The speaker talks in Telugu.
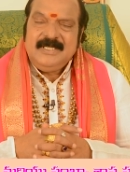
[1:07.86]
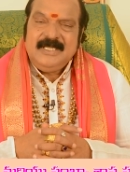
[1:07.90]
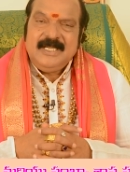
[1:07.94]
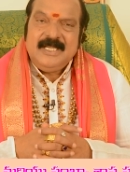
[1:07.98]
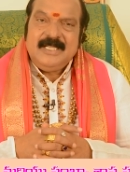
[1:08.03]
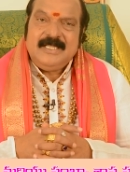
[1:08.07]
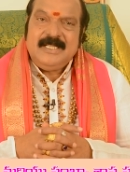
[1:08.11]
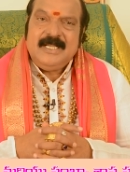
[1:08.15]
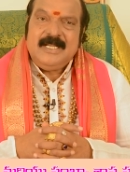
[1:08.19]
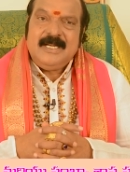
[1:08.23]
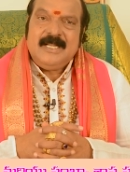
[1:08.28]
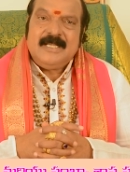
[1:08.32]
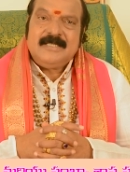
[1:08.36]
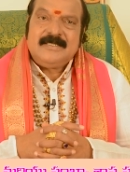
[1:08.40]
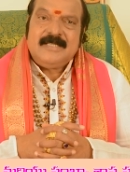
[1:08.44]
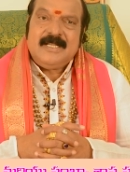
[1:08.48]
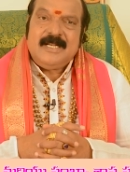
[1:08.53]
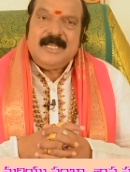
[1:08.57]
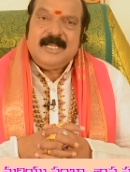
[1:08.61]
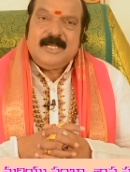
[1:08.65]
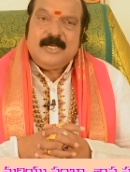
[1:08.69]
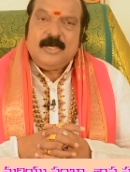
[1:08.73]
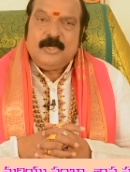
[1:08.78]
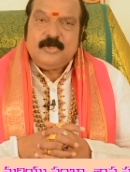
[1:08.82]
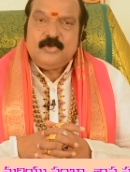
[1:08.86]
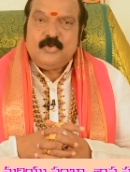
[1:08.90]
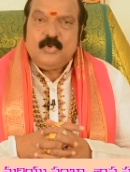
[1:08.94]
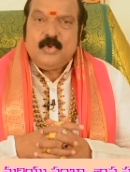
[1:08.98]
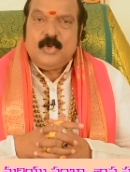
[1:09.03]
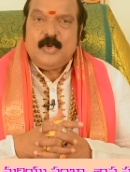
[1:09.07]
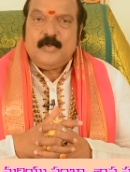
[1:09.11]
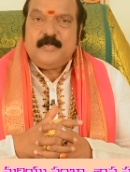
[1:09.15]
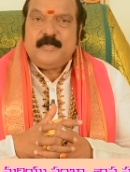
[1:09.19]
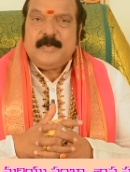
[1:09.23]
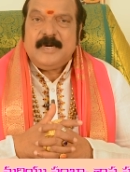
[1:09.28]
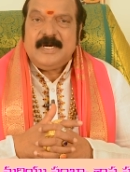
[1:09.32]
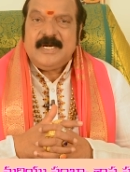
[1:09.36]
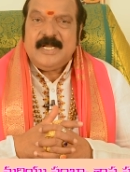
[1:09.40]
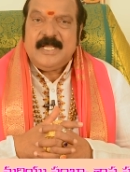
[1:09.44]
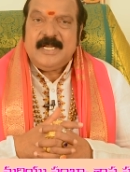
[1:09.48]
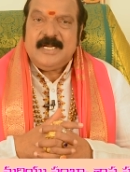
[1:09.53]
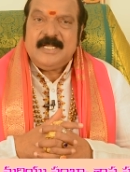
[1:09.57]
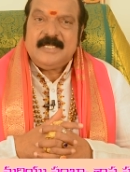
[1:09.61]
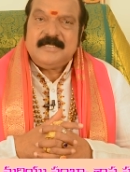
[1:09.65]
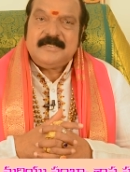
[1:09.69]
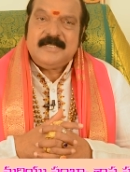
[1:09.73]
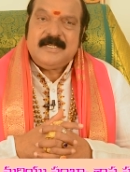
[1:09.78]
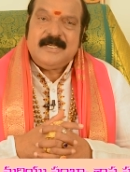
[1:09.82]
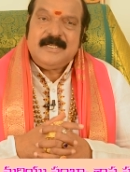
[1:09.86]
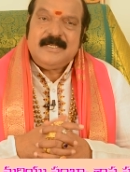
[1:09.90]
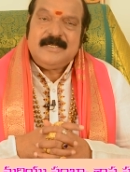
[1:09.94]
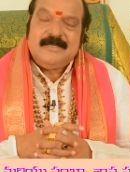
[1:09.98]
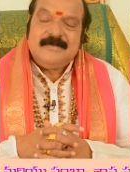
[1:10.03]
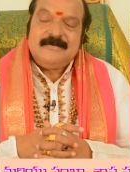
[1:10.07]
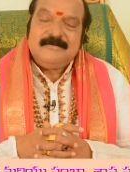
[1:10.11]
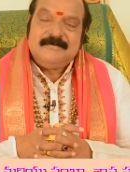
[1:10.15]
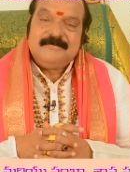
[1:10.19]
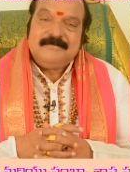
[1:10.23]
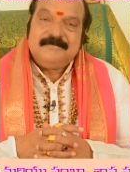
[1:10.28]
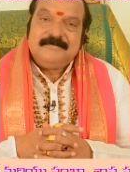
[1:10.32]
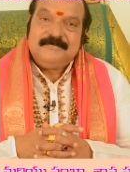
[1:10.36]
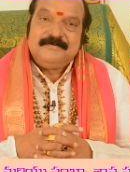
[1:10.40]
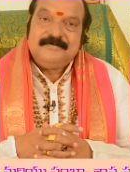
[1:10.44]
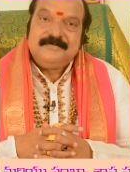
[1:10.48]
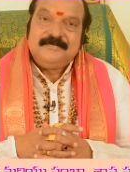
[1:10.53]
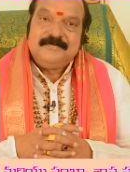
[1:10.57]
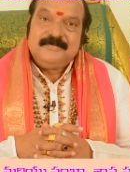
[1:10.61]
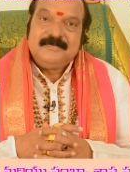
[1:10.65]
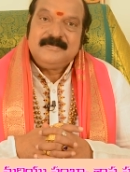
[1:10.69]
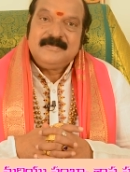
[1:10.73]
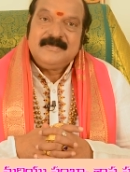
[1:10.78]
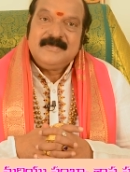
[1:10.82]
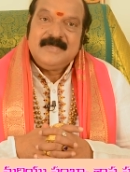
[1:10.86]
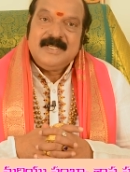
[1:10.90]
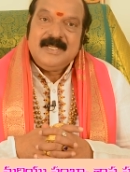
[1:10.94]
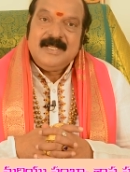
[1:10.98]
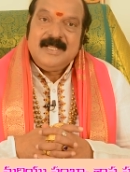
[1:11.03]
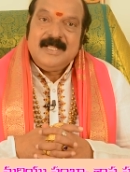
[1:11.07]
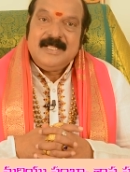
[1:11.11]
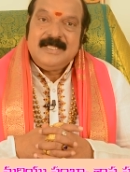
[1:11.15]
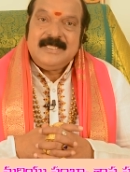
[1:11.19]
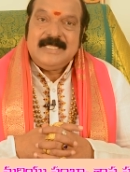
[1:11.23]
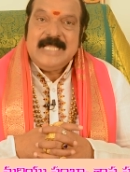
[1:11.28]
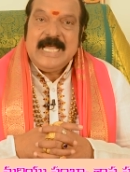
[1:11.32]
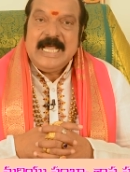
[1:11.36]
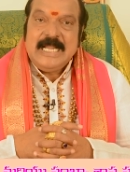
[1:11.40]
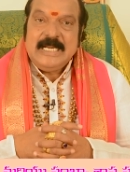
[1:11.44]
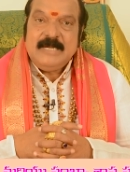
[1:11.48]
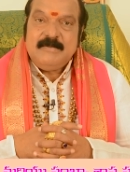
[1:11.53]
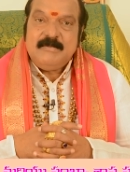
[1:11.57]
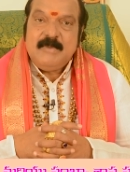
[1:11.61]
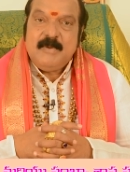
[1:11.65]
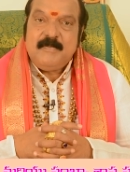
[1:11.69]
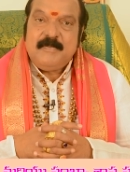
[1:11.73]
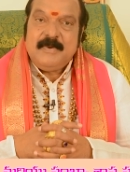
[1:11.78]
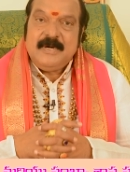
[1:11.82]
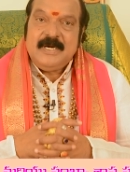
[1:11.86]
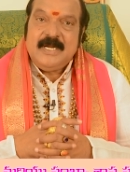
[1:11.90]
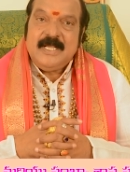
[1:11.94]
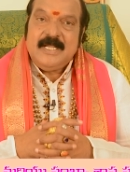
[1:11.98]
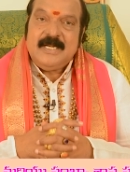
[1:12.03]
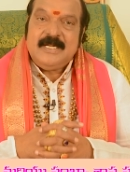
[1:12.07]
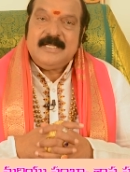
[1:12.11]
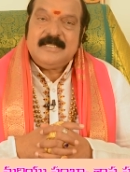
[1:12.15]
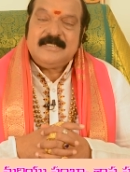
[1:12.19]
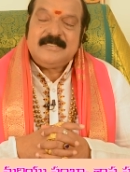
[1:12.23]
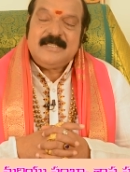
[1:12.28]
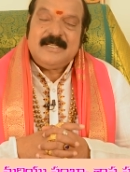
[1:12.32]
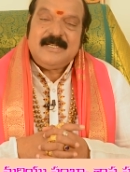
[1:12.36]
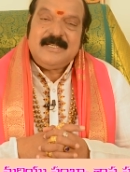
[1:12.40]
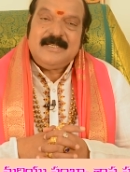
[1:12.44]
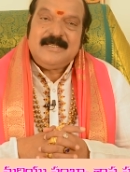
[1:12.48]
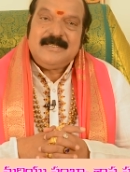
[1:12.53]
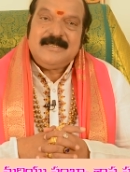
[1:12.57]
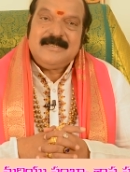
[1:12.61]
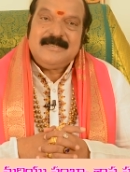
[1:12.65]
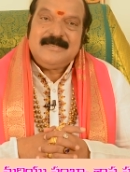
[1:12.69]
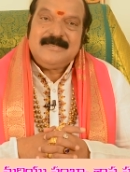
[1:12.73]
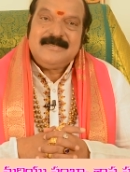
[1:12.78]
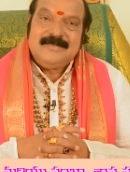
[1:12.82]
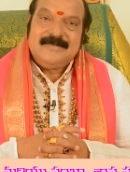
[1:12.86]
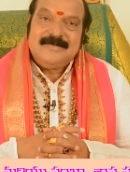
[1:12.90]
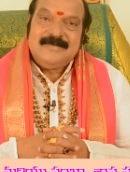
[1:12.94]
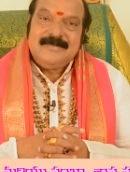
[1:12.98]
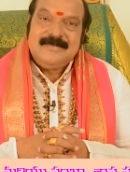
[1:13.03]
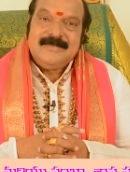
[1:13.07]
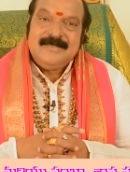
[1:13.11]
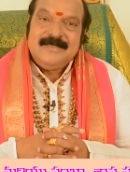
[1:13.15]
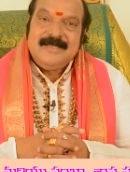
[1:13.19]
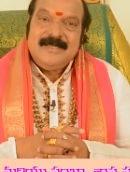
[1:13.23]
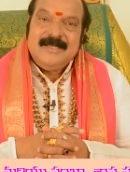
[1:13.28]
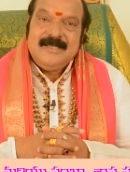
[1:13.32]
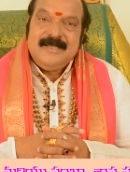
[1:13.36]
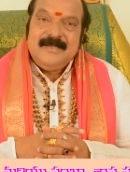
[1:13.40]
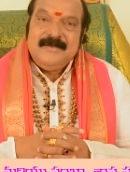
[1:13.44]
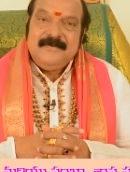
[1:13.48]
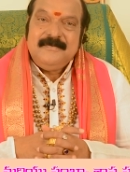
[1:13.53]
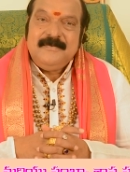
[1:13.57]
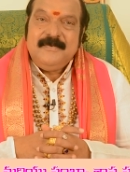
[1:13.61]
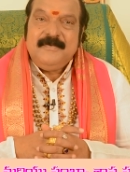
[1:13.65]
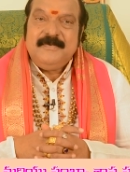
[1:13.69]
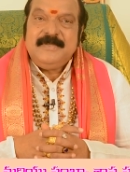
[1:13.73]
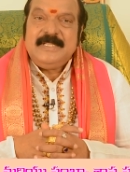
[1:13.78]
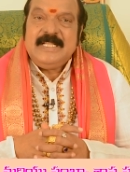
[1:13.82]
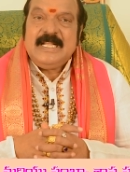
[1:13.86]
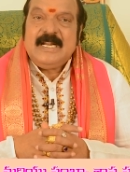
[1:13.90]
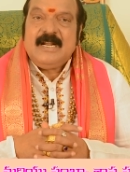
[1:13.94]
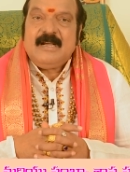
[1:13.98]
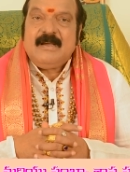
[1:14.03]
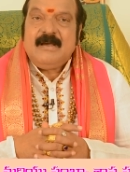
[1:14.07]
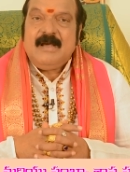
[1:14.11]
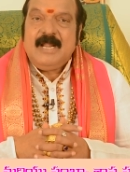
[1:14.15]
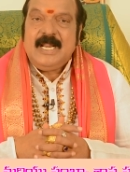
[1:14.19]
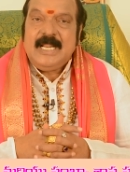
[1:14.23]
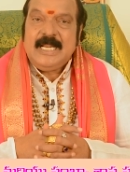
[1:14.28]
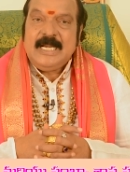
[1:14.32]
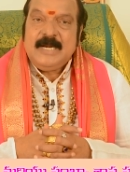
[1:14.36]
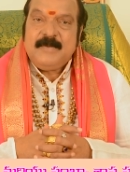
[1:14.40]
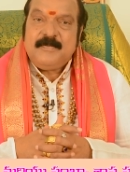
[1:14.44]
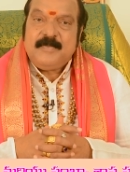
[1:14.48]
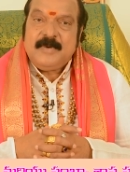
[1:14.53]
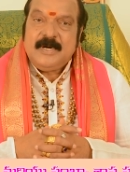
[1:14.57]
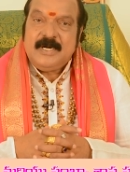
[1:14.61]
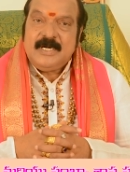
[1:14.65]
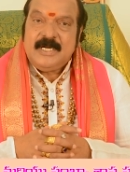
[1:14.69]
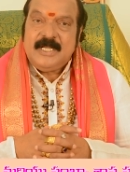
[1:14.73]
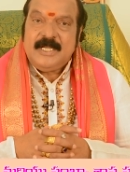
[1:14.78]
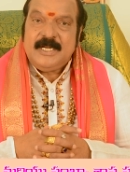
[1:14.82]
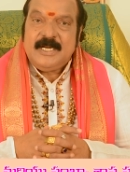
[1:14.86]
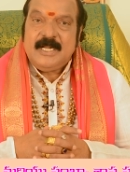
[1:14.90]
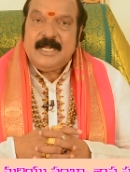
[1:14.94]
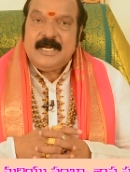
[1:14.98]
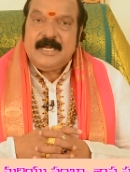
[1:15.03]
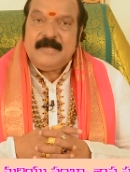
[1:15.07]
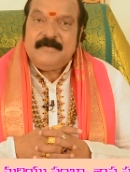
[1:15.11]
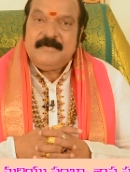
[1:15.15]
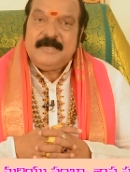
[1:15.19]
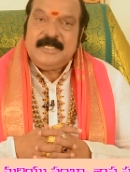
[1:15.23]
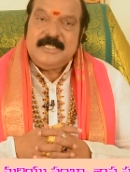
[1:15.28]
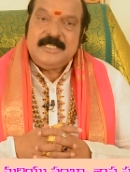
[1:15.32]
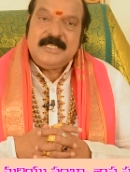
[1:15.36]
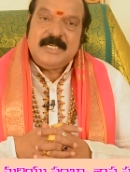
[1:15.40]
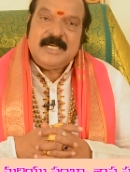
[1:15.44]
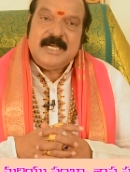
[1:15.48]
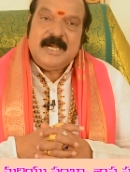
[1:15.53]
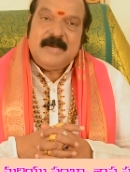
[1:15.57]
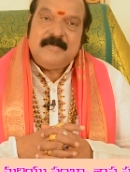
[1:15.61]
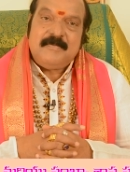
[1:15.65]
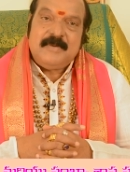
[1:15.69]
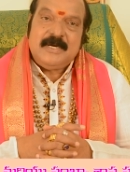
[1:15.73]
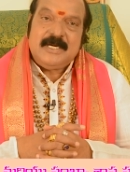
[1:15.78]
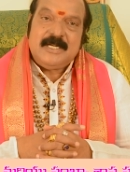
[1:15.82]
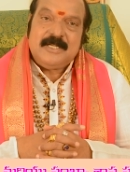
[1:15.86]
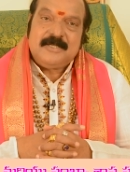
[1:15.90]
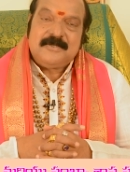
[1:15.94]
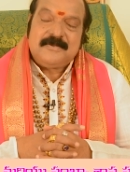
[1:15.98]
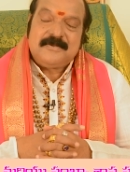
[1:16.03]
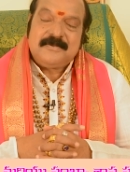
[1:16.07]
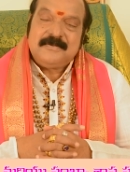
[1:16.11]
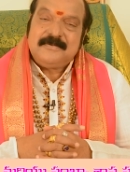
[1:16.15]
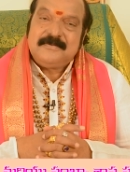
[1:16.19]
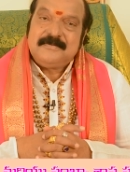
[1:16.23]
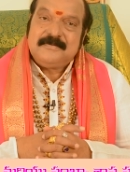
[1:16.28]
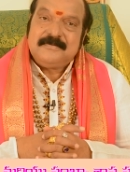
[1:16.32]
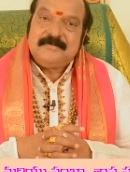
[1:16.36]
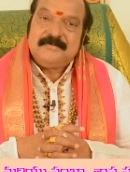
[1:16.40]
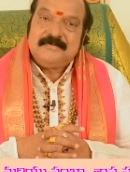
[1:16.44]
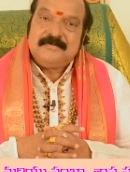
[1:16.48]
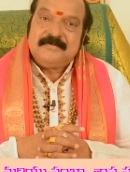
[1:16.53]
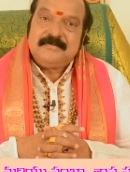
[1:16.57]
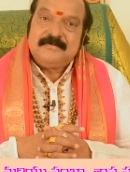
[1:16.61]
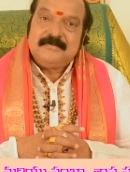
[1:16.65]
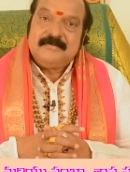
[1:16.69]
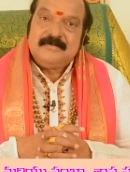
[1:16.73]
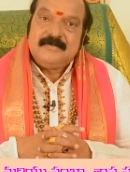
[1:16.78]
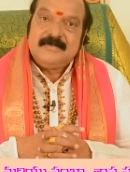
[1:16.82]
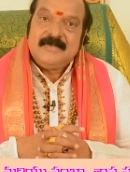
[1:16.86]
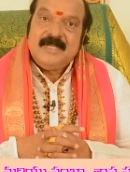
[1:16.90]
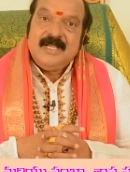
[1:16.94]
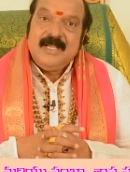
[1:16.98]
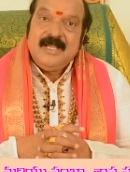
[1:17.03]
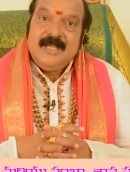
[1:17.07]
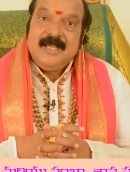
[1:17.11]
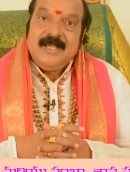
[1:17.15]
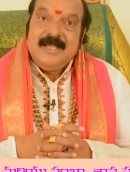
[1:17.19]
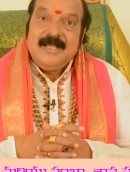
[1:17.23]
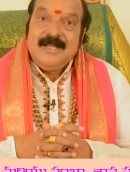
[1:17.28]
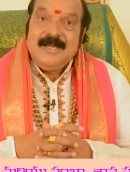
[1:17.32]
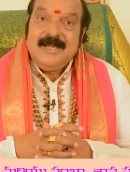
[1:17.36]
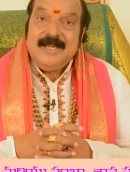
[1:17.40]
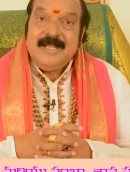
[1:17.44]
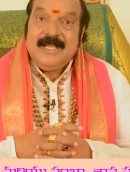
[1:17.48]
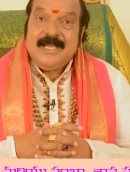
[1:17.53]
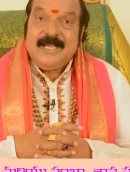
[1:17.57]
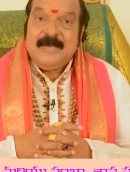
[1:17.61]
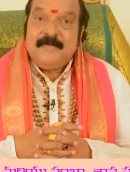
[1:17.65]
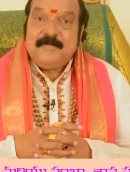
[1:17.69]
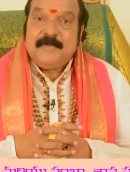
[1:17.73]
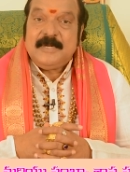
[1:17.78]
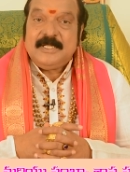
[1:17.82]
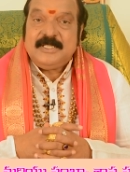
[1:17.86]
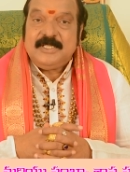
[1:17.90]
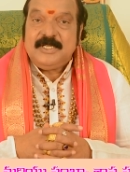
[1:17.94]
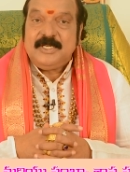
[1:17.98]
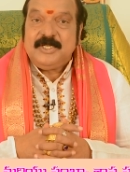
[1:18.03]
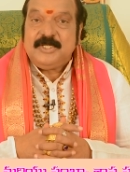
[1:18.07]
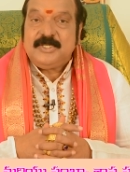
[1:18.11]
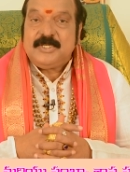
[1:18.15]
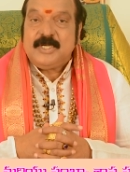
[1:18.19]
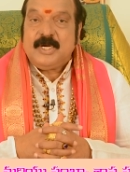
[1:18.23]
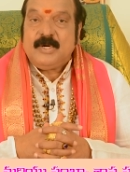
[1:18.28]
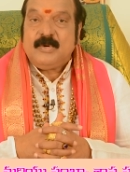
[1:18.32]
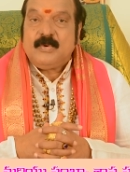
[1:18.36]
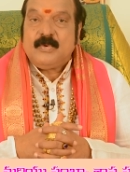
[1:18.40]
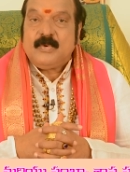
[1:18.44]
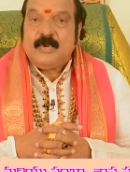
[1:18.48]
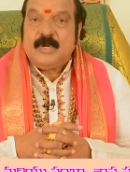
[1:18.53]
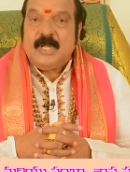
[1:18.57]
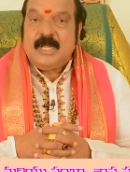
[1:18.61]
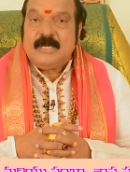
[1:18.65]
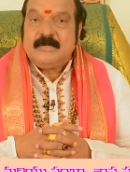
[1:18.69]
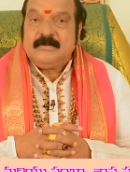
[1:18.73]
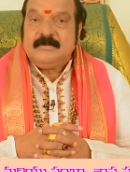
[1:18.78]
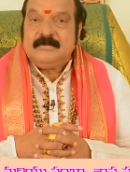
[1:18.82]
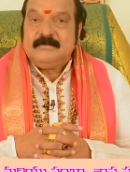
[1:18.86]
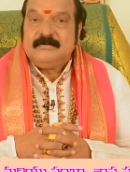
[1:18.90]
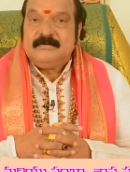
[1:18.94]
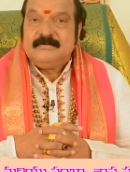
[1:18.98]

ఏదైనా సరే ఖర్జూర పండైనా సరే దానిమ్మ పండైనా సరే వివిధ రకాలైన పండ్లైనా నైవేద్యంగా పెట్టచ్చు లేక ప్రతినిత్యం కూడాను